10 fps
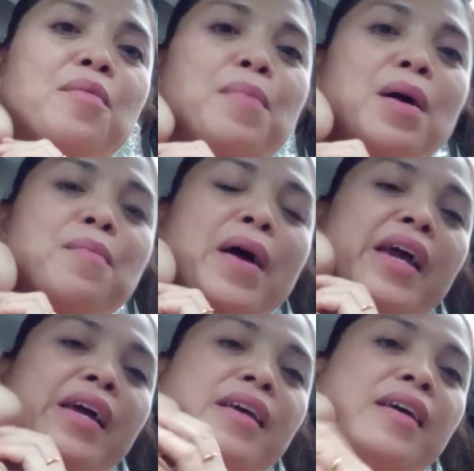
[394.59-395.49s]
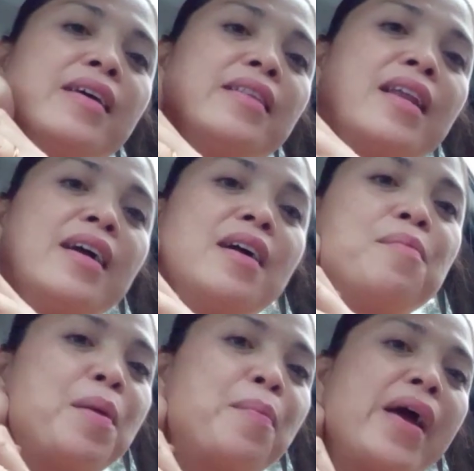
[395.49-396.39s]
Pag may talagang
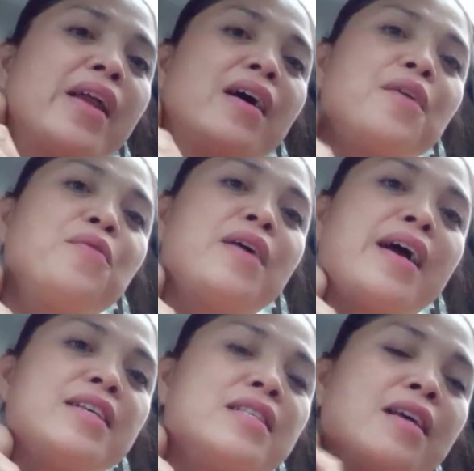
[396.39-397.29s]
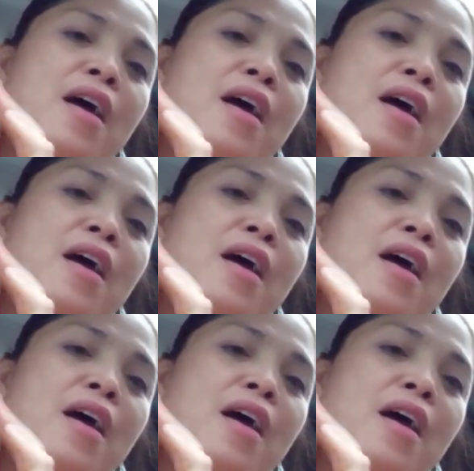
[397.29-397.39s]
may pera kayo, guys,